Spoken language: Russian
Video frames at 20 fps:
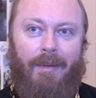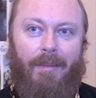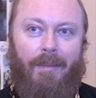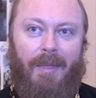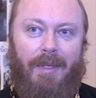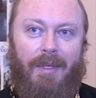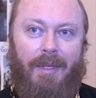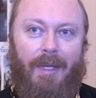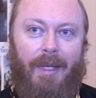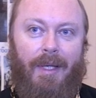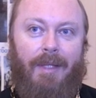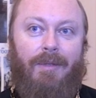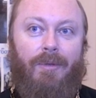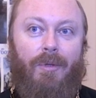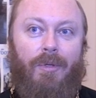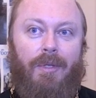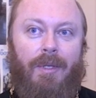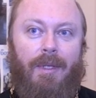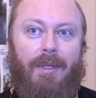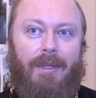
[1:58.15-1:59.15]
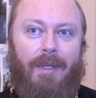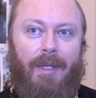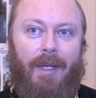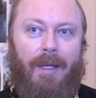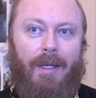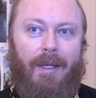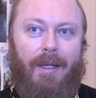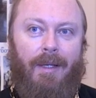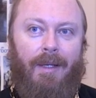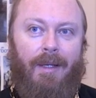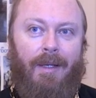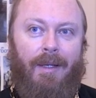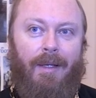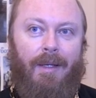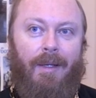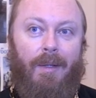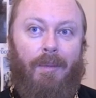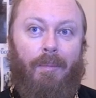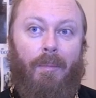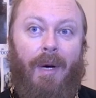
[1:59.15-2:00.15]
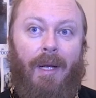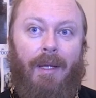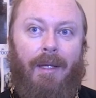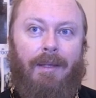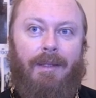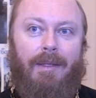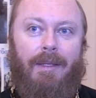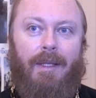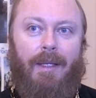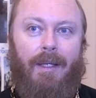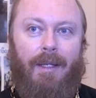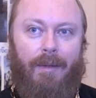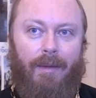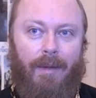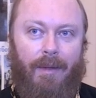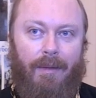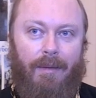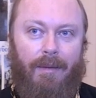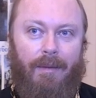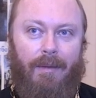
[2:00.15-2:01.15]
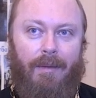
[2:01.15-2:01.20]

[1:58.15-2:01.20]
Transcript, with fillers: бытия с точки зрения малой церкви.